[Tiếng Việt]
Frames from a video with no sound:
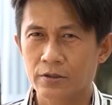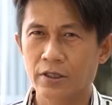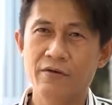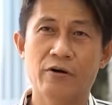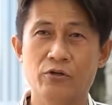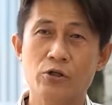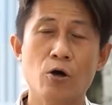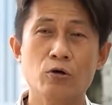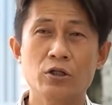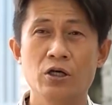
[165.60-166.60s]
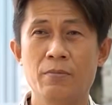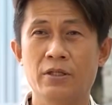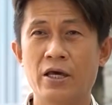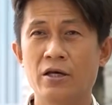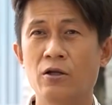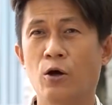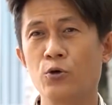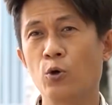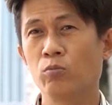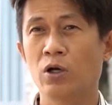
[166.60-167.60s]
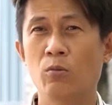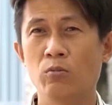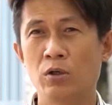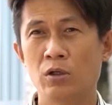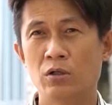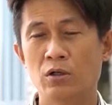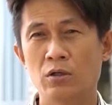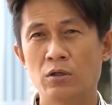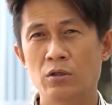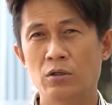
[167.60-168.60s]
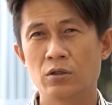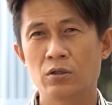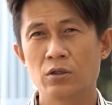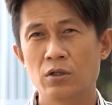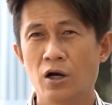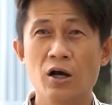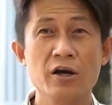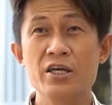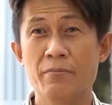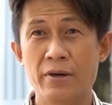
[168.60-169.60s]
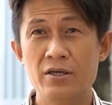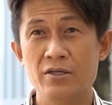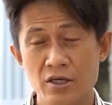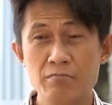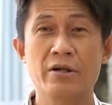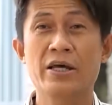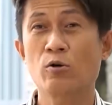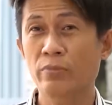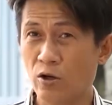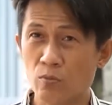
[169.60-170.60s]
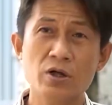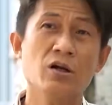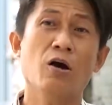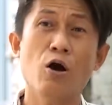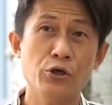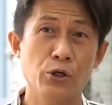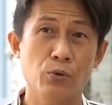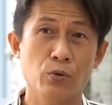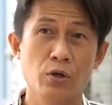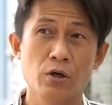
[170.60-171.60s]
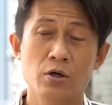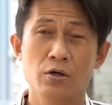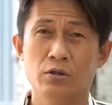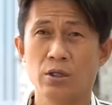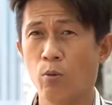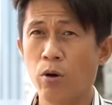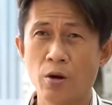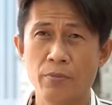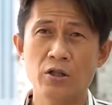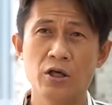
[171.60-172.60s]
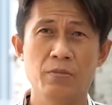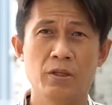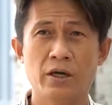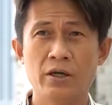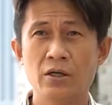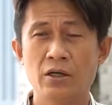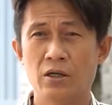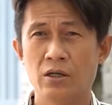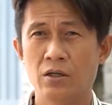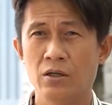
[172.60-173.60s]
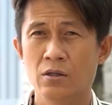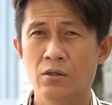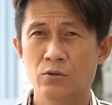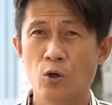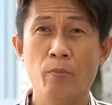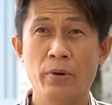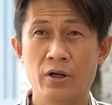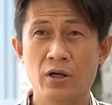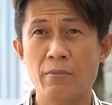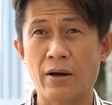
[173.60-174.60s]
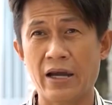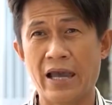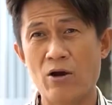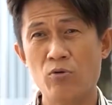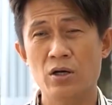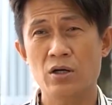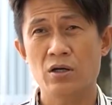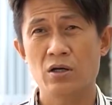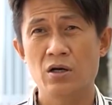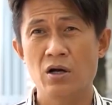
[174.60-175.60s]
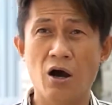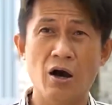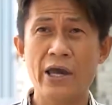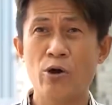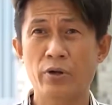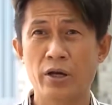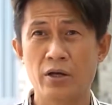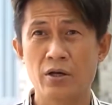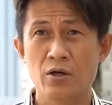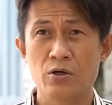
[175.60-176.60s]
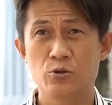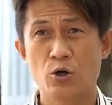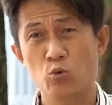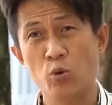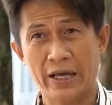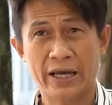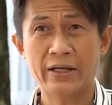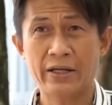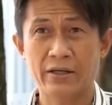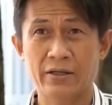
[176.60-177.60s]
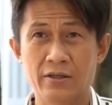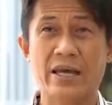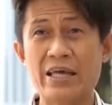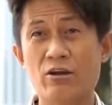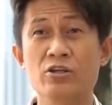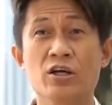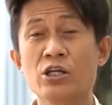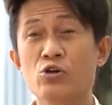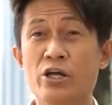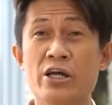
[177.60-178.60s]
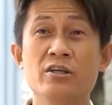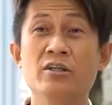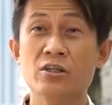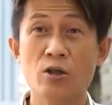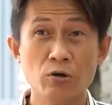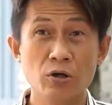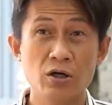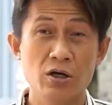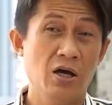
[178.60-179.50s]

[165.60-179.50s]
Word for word: Khi vào TikTok thì mình thấy cái nội dung không có ưng ý gì mấy. Chính mình đây cũng thấy cũng rất là khó chịu. Thì một hôm đó thì mình thấy con mình nó mặc áo hở eo nè, rồi quần ngắn nè, nhảy theo những điệu trend trên TikTok đó.